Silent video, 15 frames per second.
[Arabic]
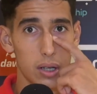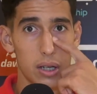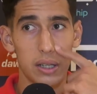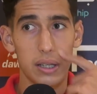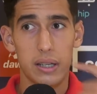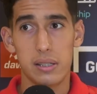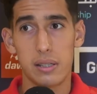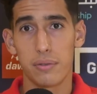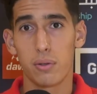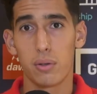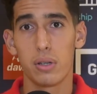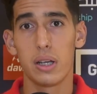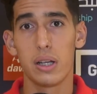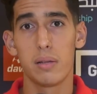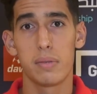اللي كيصيفطوا
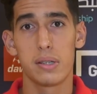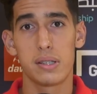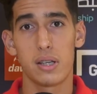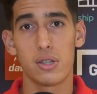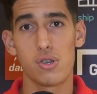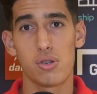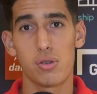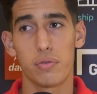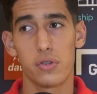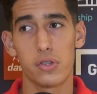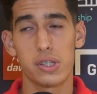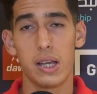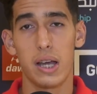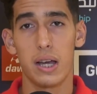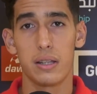لي لي ميساج يشوفوا
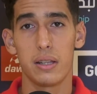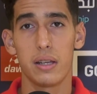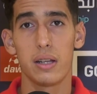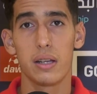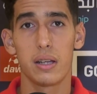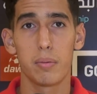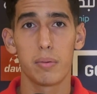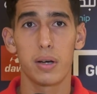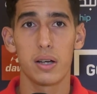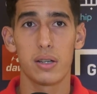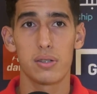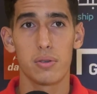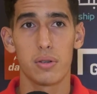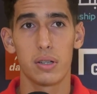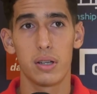الصحه ديالي كي
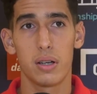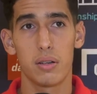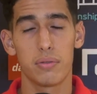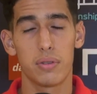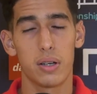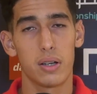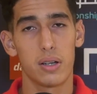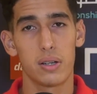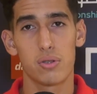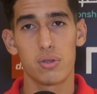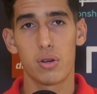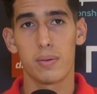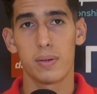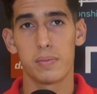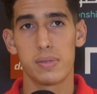بقات وهذا
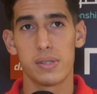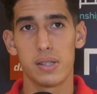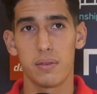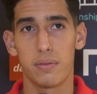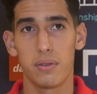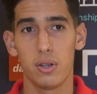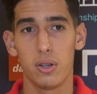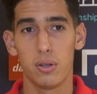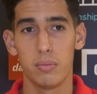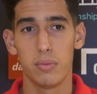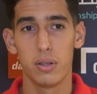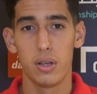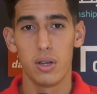فشكرا بزاف لهم